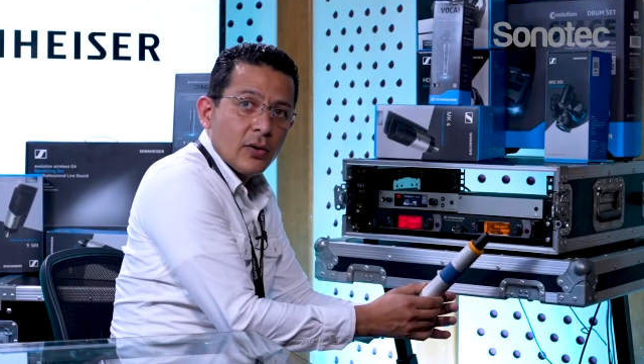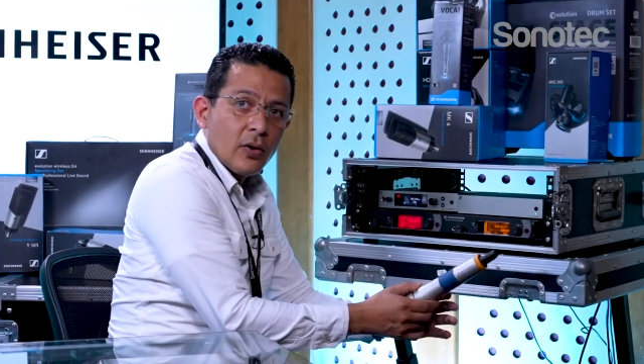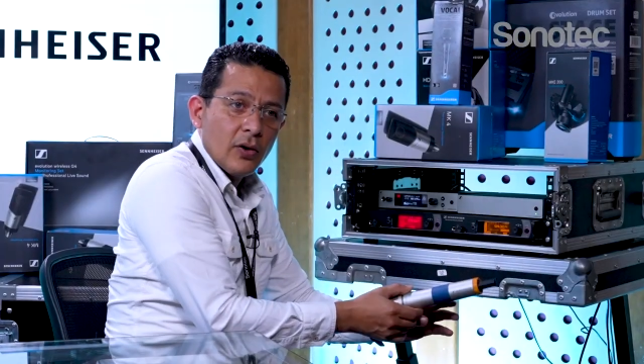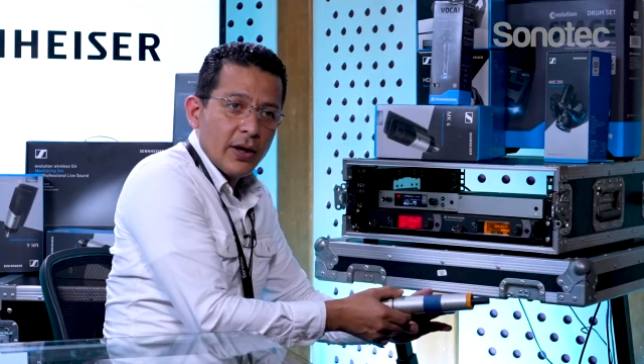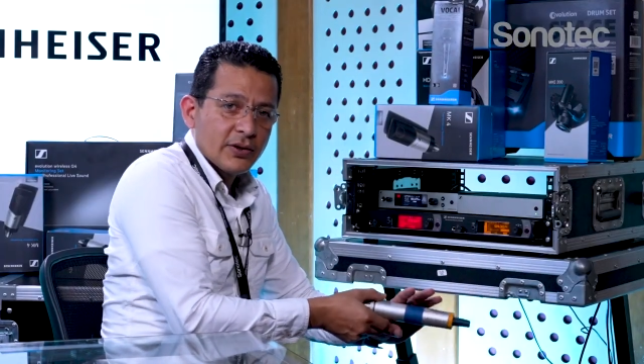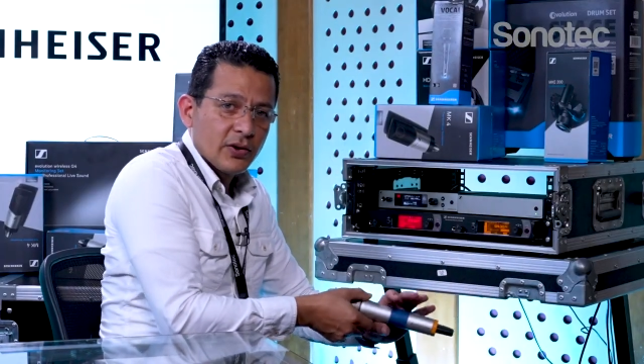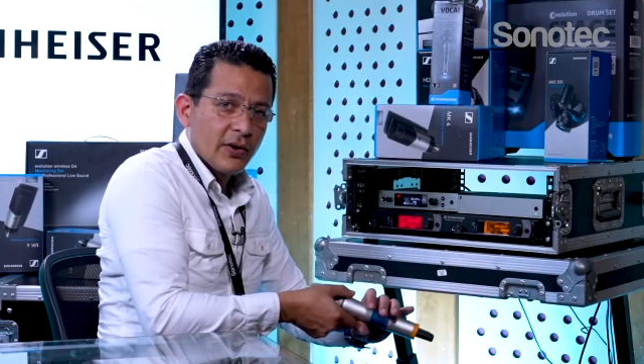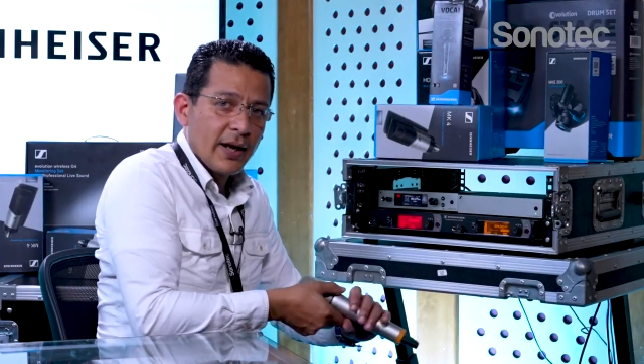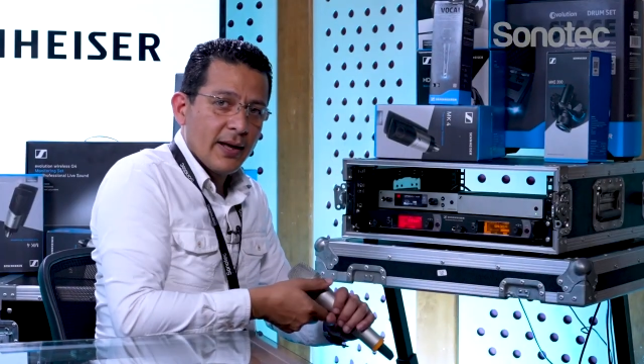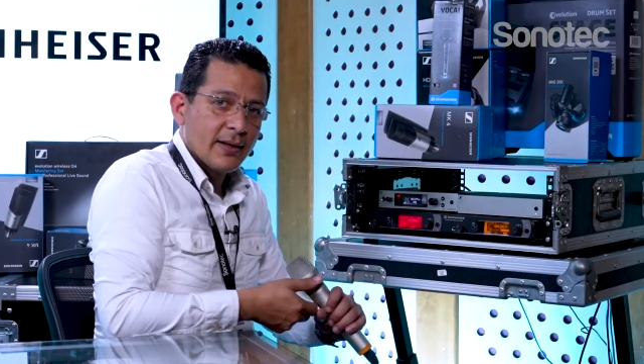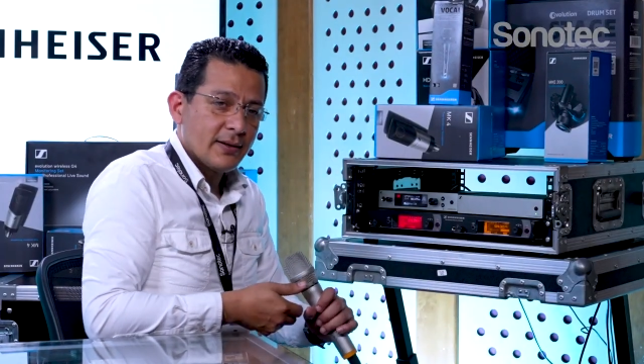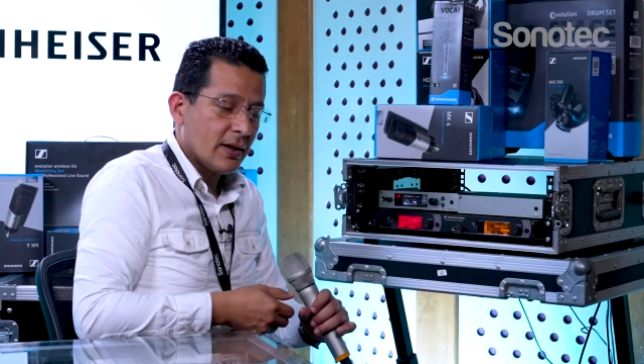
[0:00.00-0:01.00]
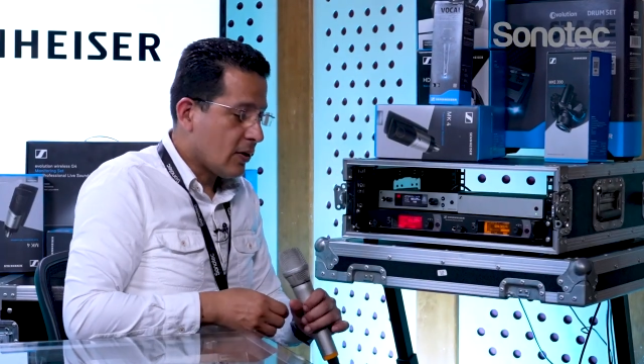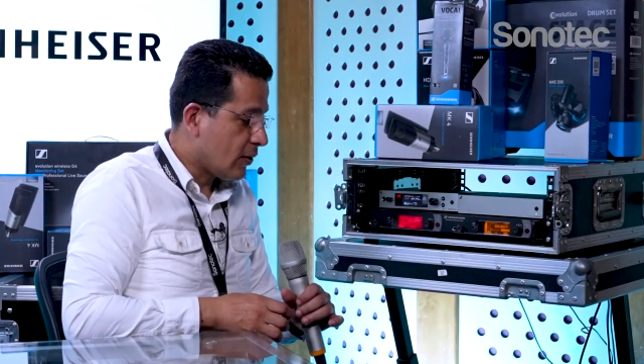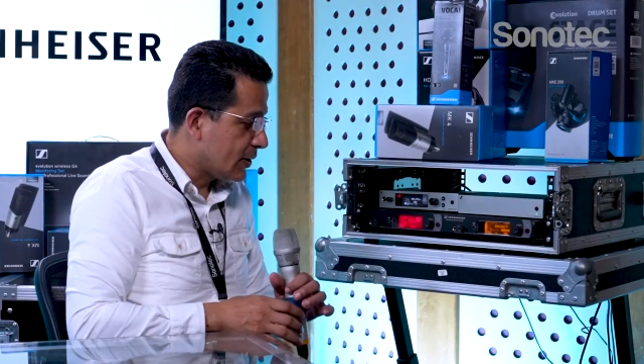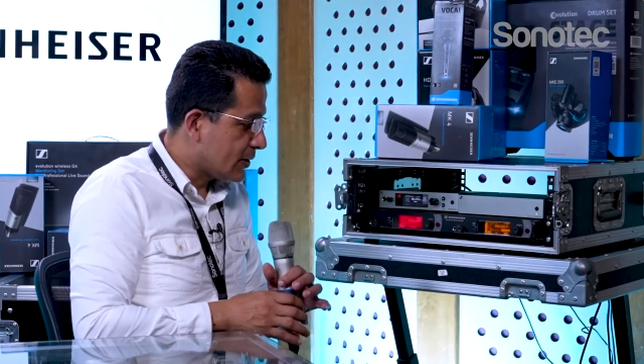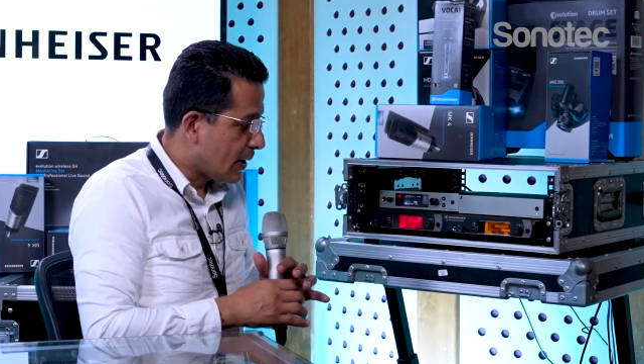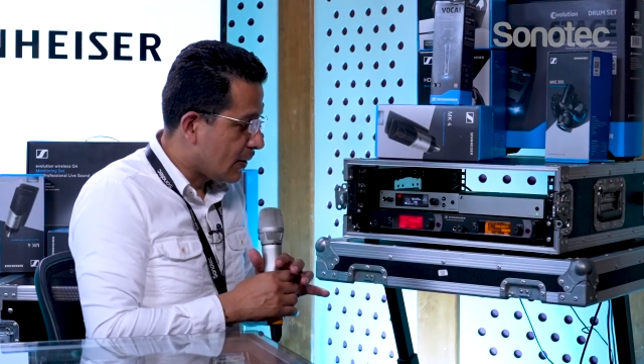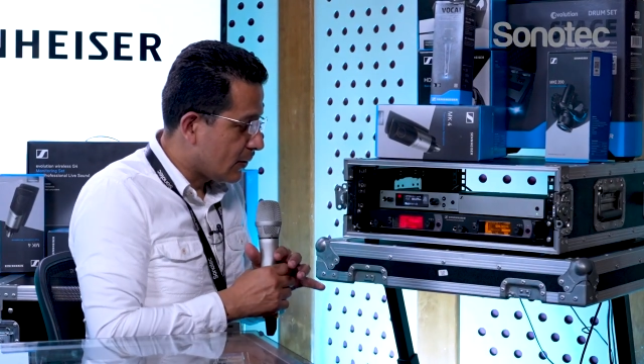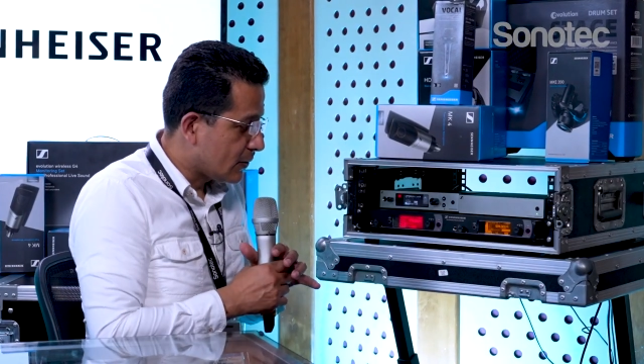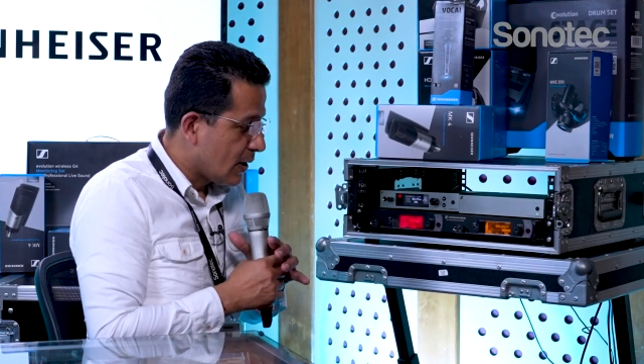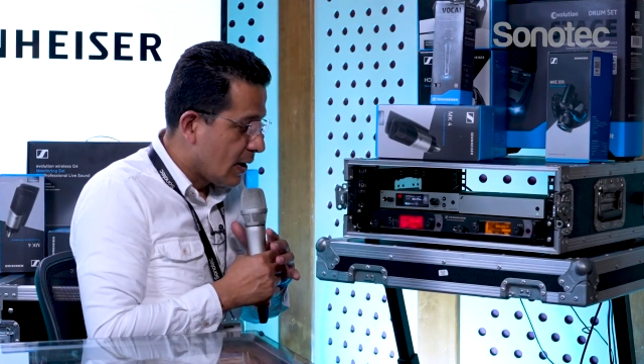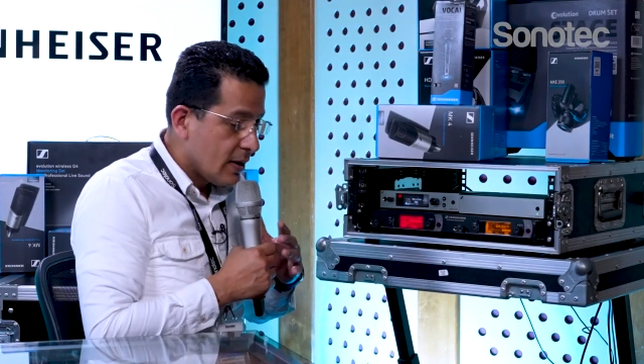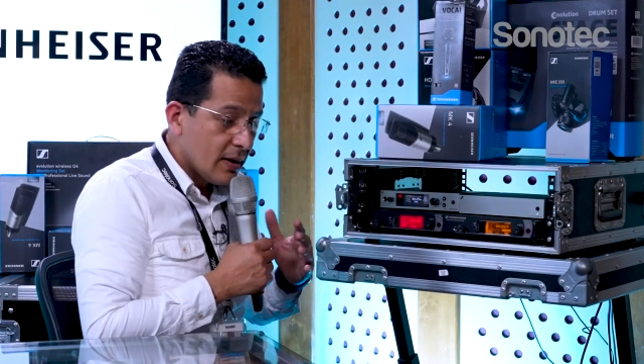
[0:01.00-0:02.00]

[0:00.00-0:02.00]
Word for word: Con esto quedan sincronizados